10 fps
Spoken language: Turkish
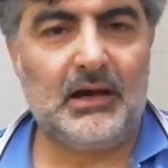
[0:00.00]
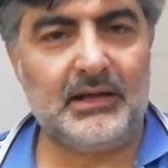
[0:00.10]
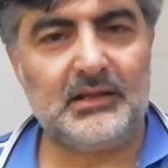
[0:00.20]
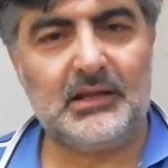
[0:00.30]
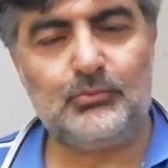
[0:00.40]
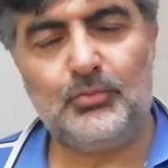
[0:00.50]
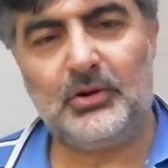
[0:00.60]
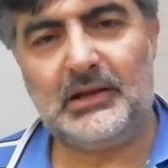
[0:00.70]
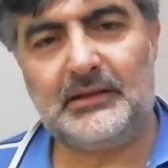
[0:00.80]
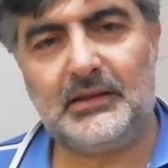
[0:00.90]
arılar bu
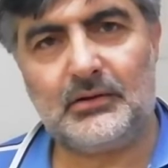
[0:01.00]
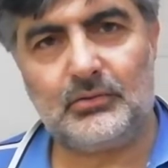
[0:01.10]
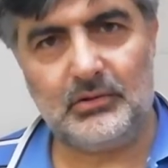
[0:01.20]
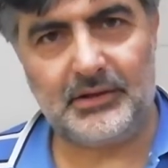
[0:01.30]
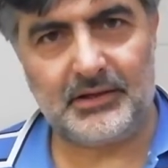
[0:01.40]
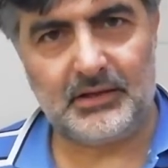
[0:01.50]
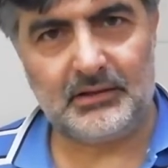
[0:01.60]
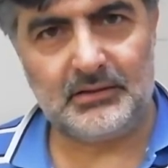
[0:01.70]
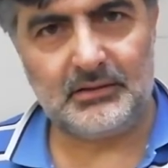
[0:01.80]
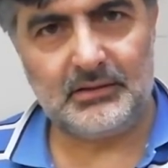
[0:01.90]
polenleri
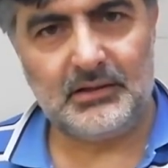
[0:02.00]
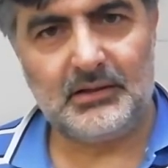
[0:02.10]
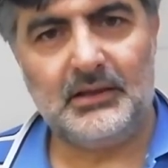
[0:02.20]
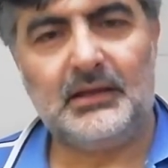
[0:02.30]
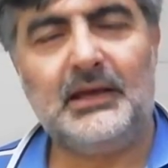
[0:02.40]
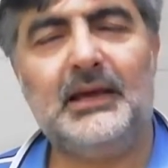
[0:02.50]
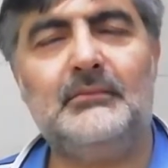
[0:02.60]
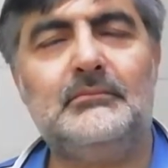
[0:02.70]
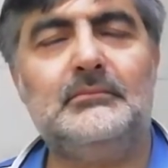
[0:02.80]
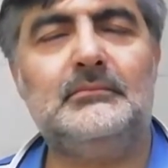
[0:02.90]
kullanarak
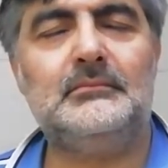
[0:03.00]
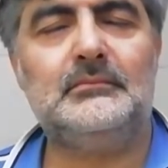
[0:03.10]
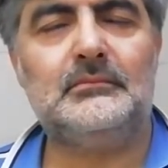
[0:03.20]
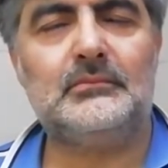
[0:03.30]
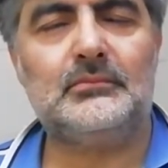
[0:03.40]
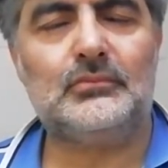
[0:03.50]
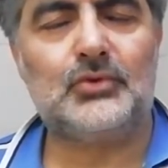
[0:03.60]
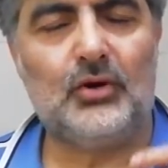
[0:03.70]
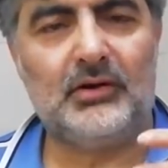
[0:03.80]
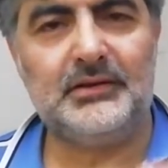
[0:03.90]
hem hmm,
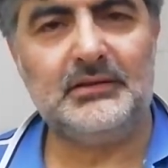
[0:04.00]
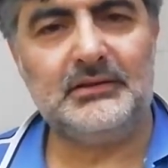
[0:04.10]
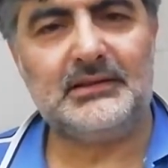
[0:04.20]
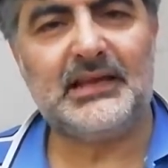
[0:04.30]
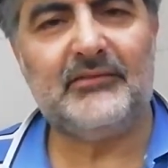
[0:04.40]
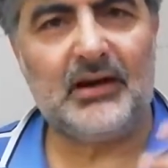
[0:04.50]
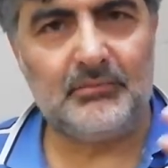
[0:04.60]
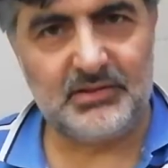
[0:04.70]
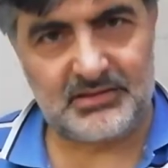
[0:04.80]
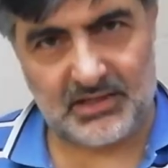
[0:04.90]
kovanın
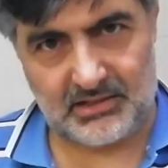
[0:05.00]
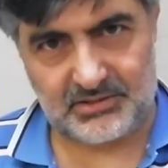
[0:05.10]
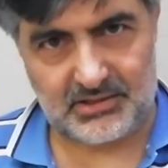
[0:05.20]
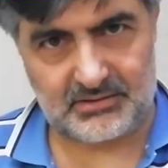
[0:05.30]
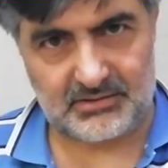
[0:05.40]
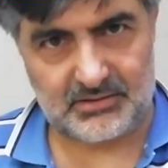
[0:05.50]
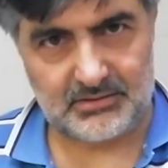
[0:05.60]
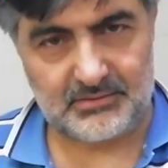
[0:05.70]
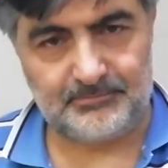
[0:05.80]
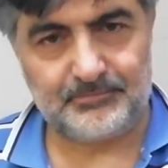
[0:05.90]
devamını
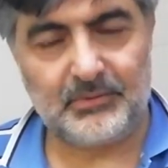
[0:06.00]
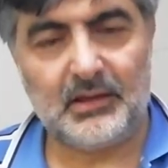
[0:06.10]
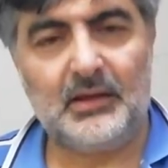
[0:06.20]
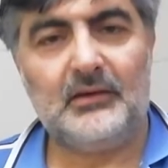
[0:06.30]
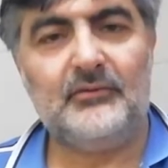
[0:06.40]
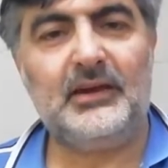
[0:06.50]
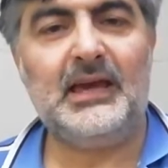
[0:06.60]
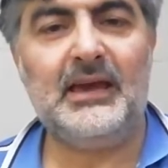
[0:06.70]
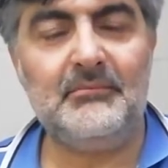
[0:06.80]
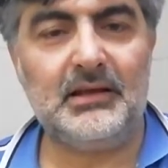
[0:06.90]
sağlayacaksınız. Ve
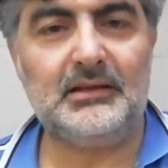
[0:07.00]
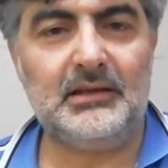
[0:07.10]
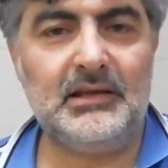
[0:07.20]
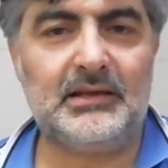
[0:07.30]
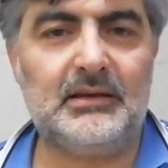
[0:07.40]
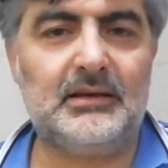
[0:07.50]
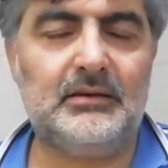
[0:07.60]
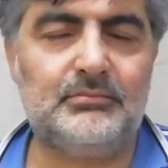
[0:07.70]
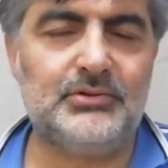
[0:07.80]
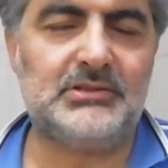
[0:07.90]
hemen ilk
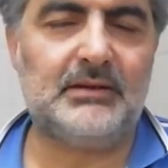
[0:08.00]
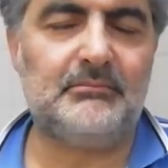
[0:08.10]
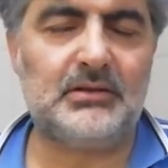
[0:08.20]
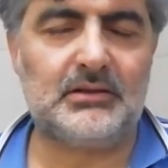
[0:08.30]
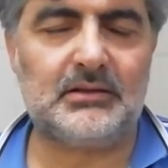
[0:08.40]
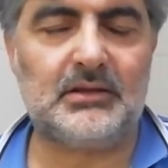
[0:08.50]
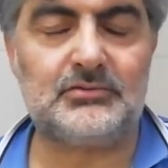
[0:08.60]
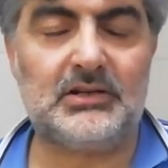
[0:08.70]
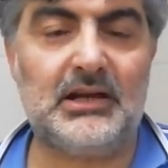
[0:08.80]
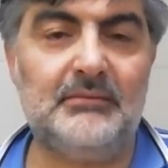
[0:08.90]
e, bu işlem bittikten
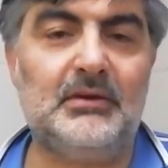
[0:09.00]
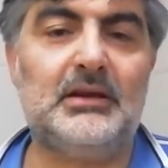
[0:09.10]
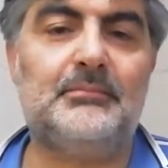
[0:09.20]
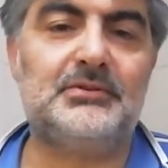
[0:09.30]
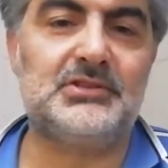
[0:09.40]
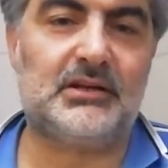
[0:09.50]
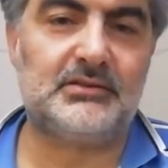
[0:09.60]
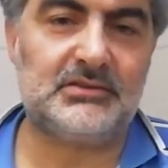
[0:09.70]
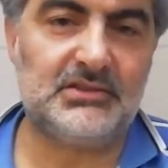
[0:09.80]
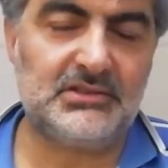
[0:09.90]
sonra hemen
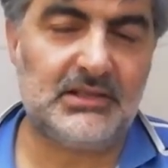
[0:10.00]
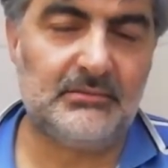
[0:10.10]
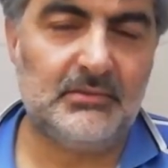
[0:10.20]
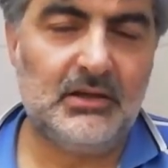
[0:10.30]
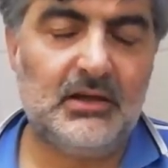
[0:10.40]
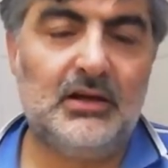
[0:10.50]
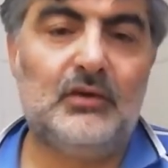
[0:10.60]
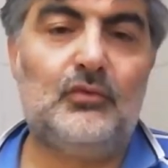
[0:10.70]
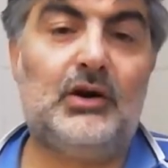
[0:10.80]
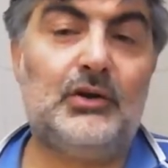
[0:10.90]
yapacağınız işlem
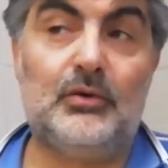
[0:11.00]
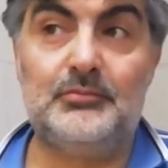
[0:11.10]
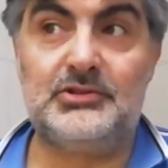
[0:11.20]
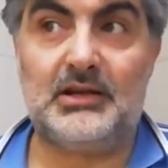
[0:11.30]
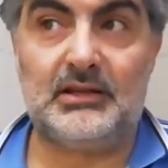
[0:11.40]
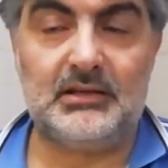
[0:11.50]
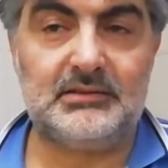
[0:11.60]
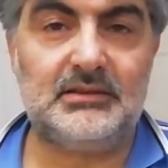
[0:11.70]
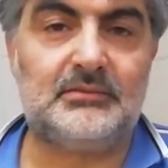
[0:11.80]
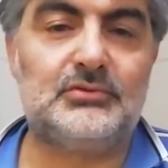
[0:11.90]
varova
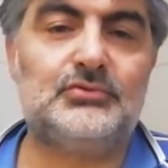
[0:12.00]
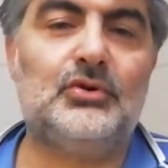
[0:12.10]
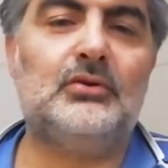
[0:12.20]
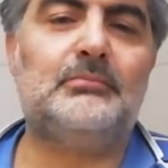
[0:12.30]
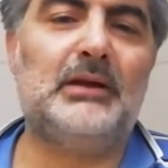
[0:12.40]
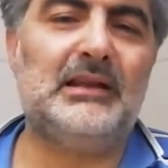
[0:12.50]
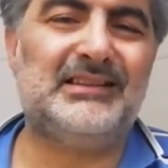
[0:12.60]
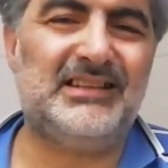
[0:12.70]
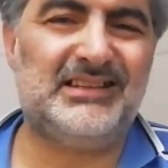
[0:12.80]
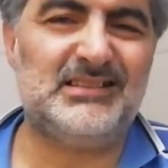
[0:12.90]
mücadelesi. Yani çok böyle
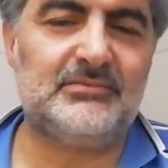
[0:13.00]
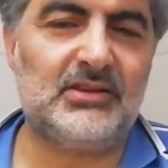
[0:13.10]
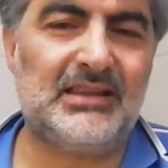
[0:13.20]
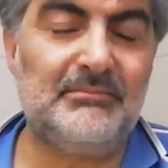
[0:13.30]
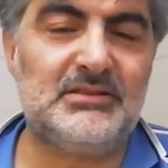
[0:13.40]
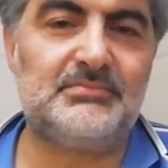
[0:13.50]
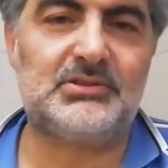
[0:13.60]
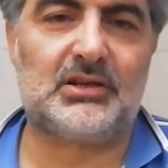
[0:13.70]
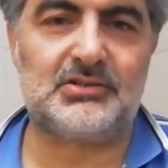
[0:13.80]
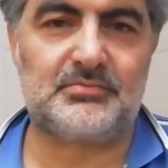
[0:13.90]
titiz ve temiz bir
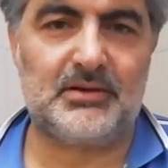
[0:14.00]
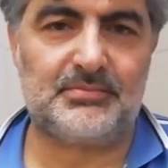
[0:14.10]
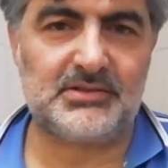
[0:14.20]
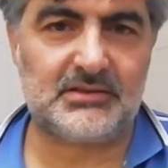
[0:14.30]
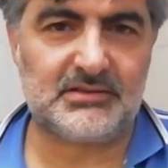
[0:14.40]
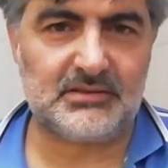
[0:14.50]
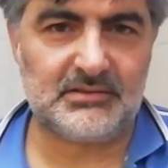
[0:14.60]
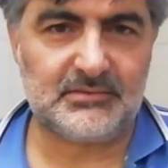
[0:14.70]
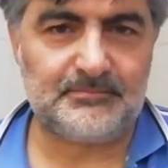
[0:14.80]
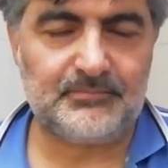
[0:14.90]
çalışma yapacaksınız.